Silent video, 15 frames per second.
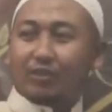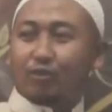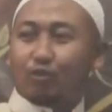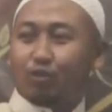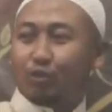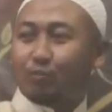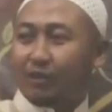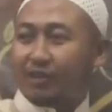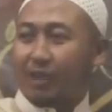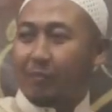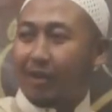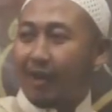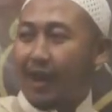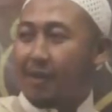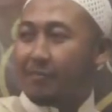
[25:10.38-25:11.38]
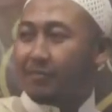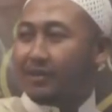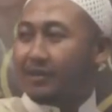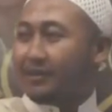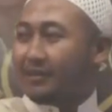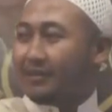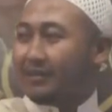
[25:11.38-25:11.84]
terus bersama kami
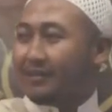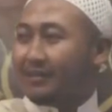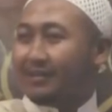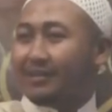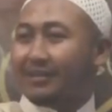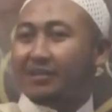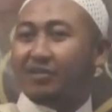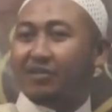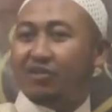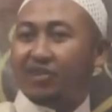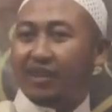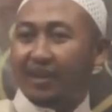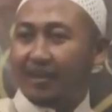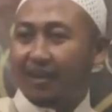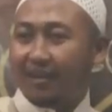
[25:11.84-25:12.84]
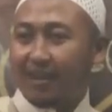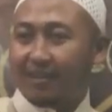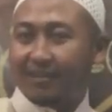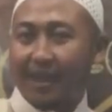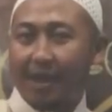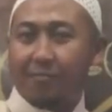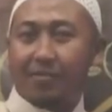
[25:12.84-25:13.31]
di channel yang
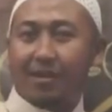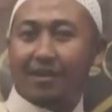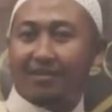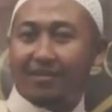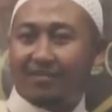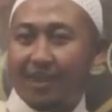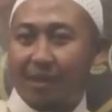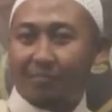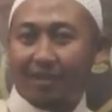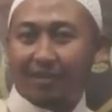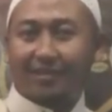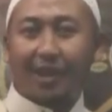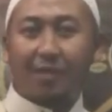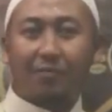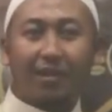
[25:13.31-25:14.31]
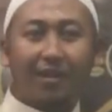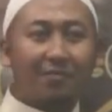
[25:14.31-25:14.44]
sama, di jam yang sama